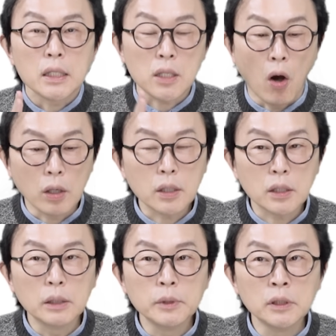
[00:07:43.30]

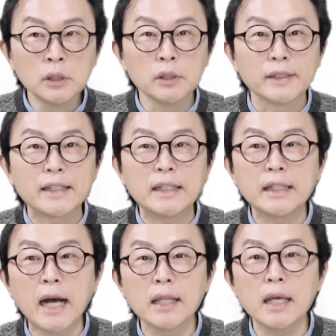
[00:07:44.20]
적금은
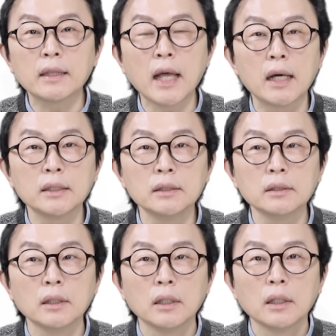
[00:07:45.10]
기간에
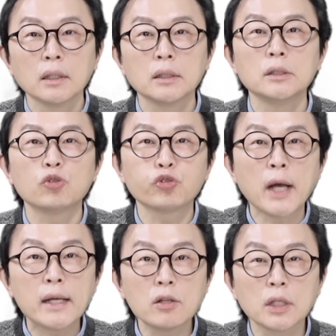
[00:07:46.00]
따른 그
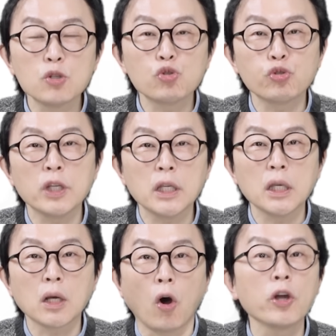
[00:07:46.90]
추가적인
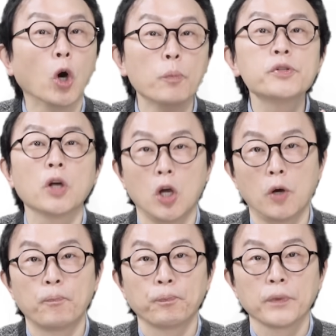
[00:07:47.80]
수익이 거의
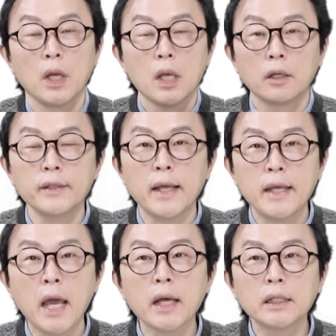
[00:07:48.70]
없어요. 그런데
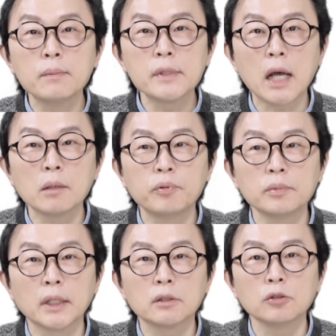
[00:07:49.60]
예금
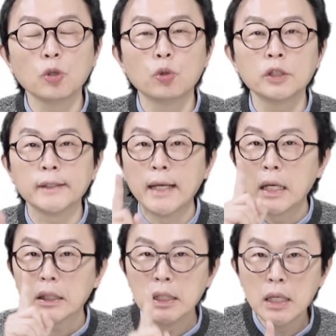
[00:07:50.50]
상품 같은 경우는
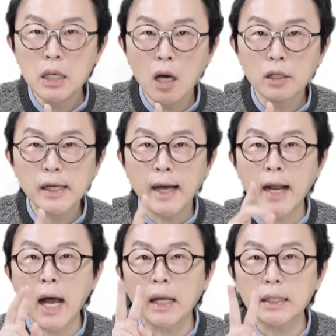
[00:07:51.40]
일 년을
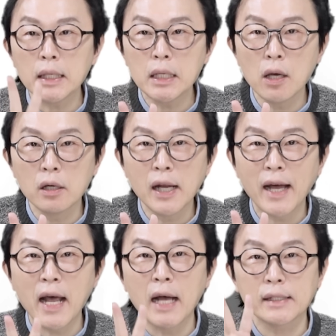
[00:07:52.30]
하나, 이 년을
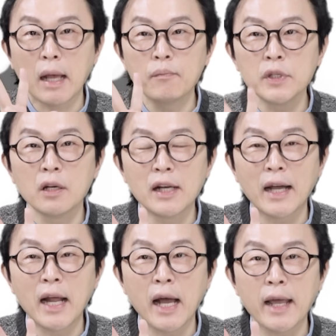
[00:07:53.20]
하나, 삼 년을
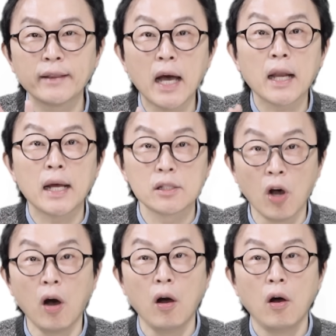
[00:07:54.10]
하나에
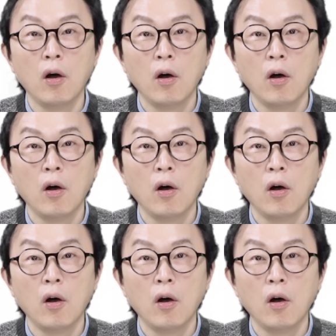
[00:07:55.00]
따라서